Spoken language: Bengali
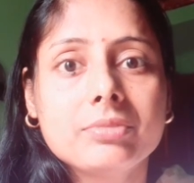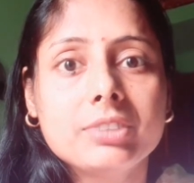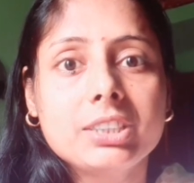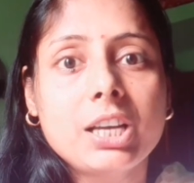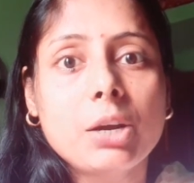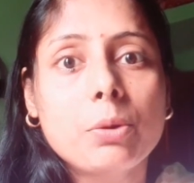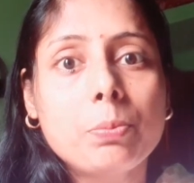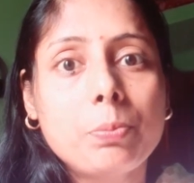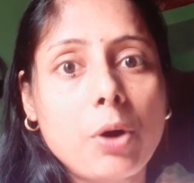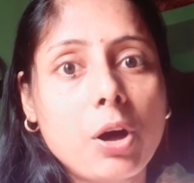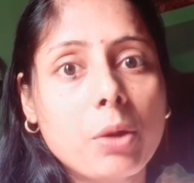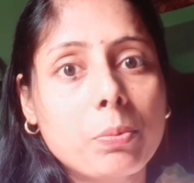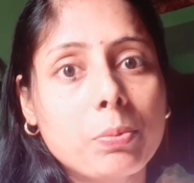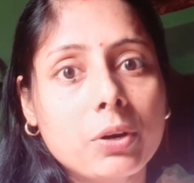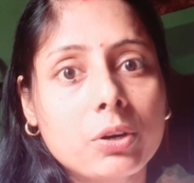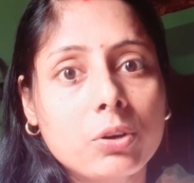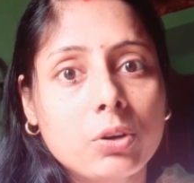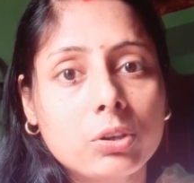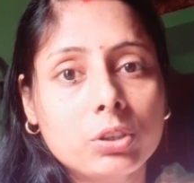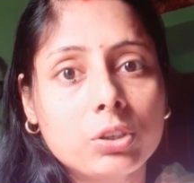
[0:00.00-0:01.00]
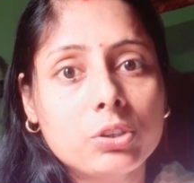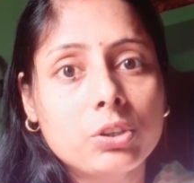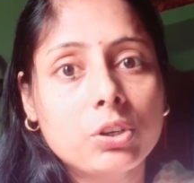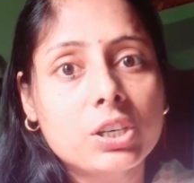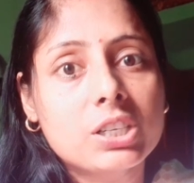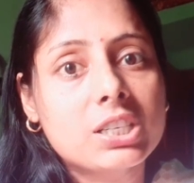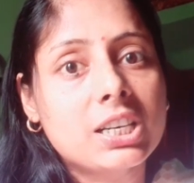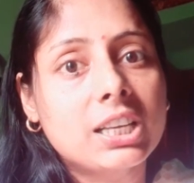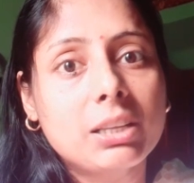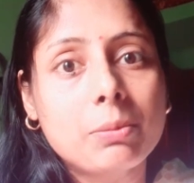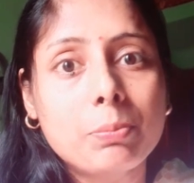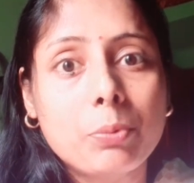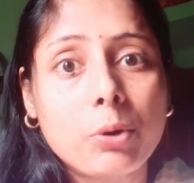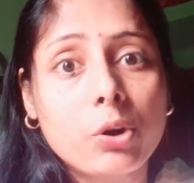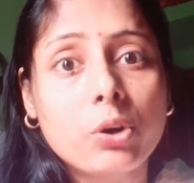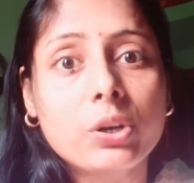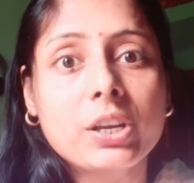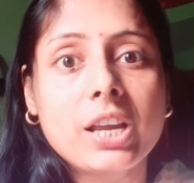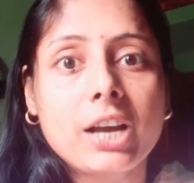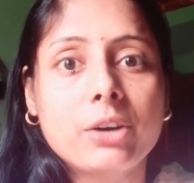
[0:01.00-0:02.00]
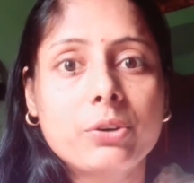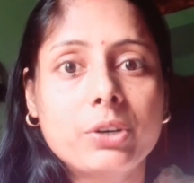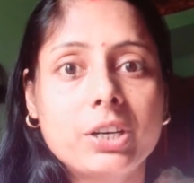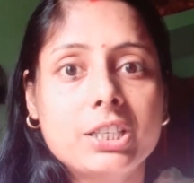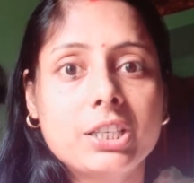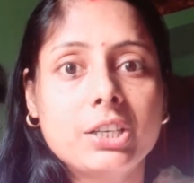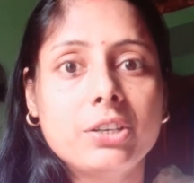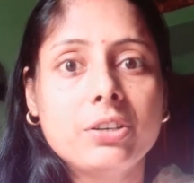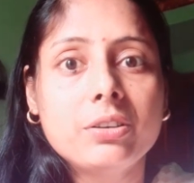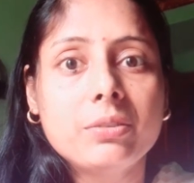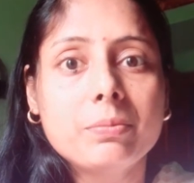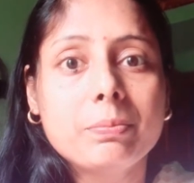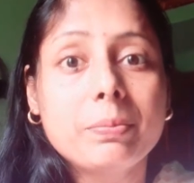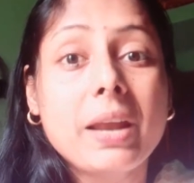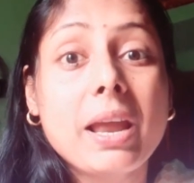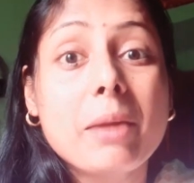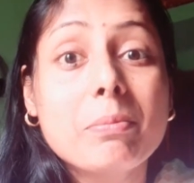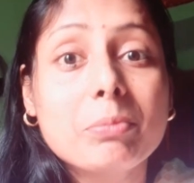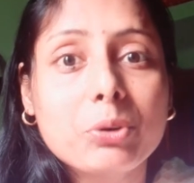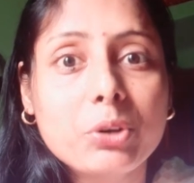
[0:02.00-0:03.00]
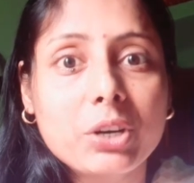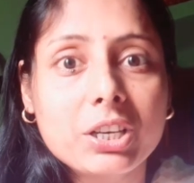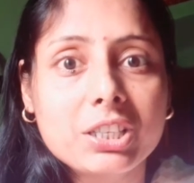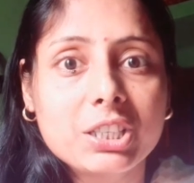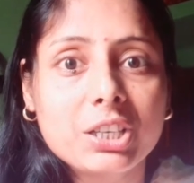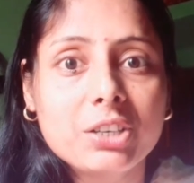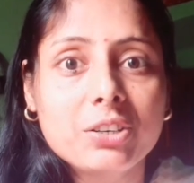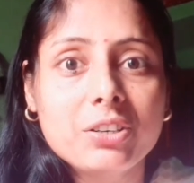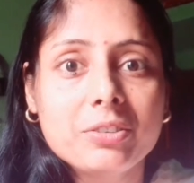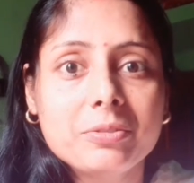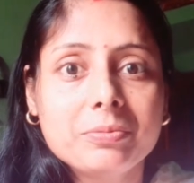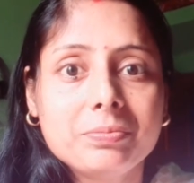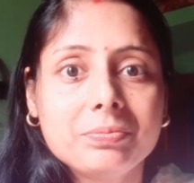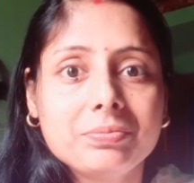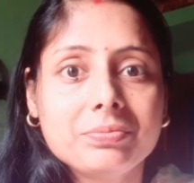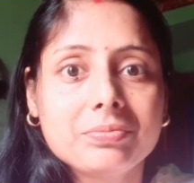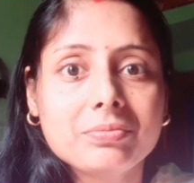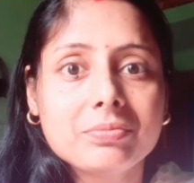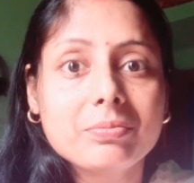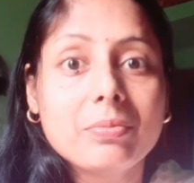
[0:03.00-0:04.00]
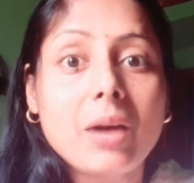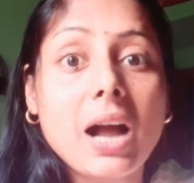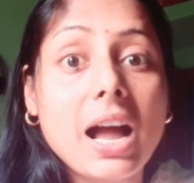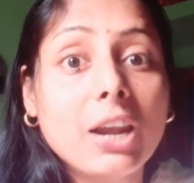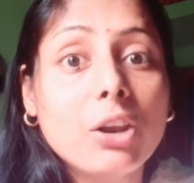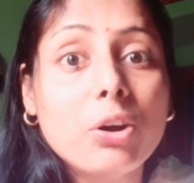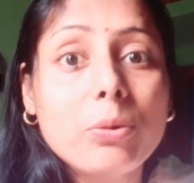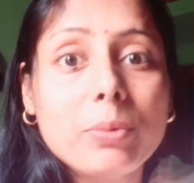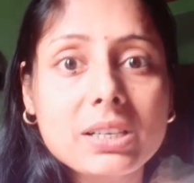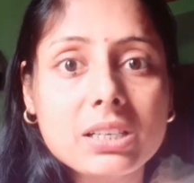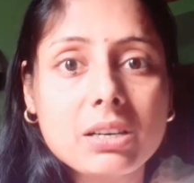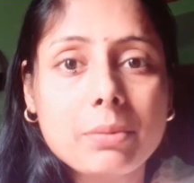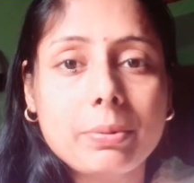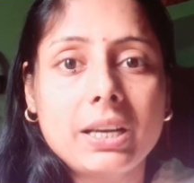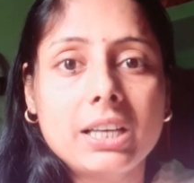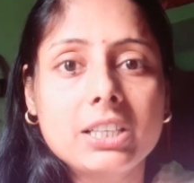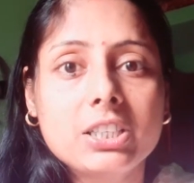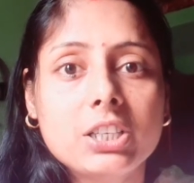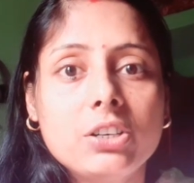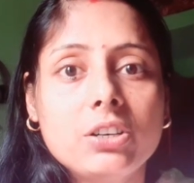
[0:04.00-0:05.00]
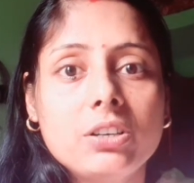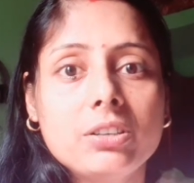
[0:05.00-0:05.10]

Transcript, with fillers: যে পরপর কতজনের সাথে পরকিয়া করেছিল প্রেম করেছিল ভালোবেসে ফেলেছিল